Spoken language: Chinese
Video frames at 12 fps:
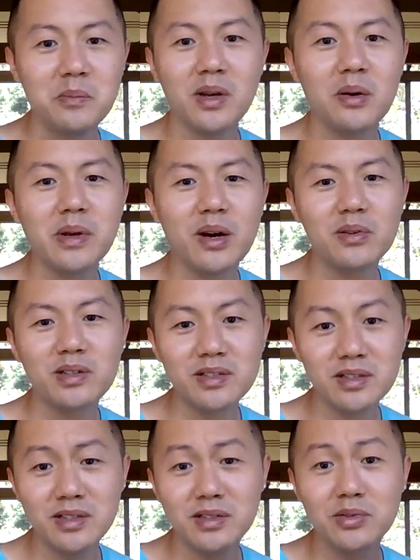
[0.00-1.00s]
苗苗的
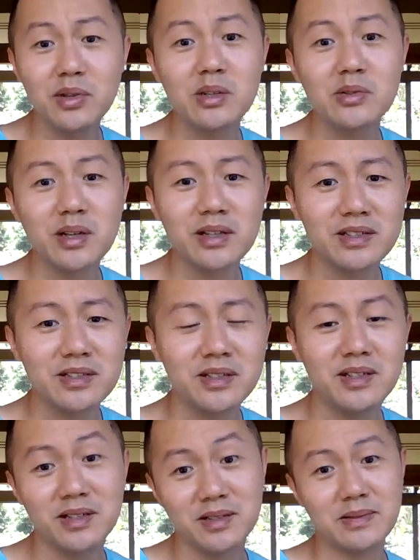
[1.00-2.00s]
事情、酸酸的事
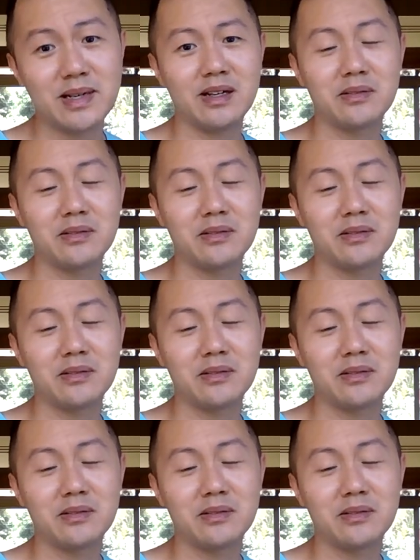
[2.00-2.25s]
情是吧？